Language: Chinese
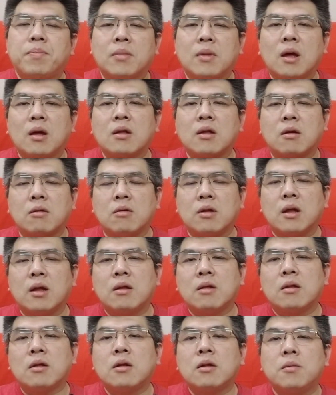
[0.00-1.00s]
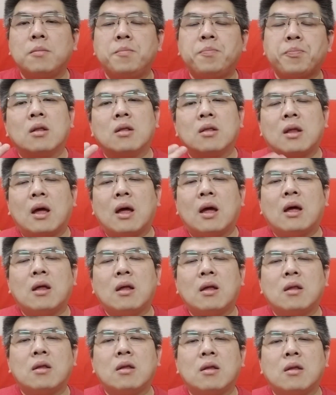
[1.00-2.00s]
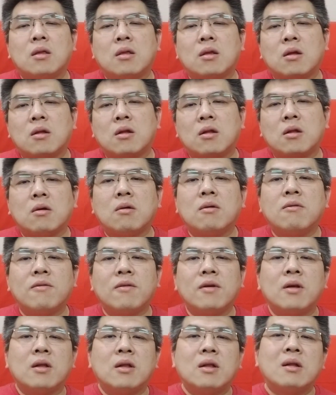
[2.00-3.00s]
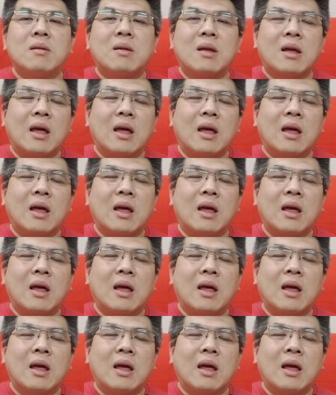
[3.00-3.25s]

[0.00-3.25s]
那首先是它的收费是